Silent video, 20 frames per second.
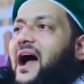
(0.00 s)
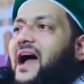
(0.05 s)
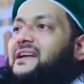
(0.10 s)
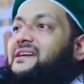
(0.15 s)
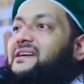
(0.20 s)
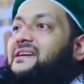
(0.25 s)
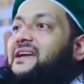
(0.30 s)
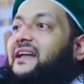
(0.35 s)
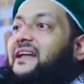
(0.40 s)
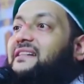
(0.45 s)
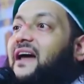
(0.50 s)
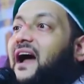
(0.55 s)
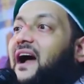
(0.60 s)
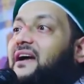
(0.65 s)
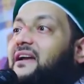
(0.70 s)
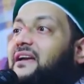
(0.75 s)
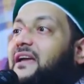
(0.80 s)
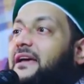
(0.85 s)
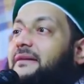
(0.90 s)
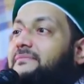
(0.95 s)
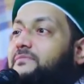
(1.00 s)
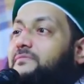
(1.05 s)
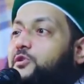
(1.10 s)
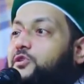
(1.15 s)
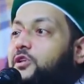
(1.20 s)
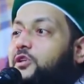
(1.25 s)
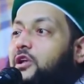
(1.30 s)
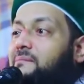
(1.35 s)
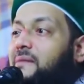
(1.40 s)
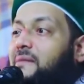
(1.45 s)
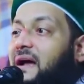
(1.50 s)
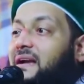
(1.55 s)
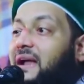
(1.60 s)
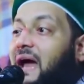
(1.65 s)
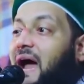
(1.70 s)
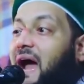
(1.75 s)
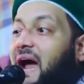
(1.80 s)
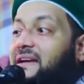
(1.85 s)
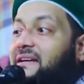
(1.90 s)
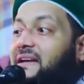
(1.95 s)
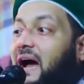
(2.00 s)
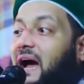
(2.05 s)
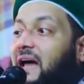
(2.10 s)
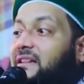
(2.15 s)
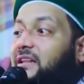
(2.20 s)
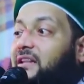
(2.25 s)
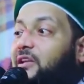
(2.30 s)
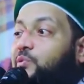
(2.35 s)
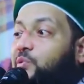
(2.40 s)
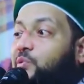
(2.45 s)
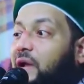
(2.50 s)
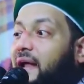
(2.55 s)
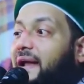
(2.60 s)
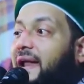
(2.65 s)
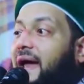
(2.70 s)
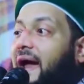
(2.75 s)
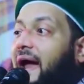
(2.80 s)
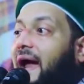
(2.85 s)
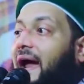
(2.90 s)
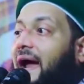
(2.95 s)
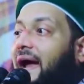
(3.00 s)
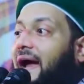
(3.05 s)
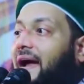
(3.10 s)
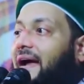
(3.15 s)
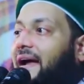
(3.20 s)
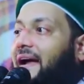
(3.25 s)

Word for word: আইন না থাকলে মুসলমান আইন হাতে তুলে নেয়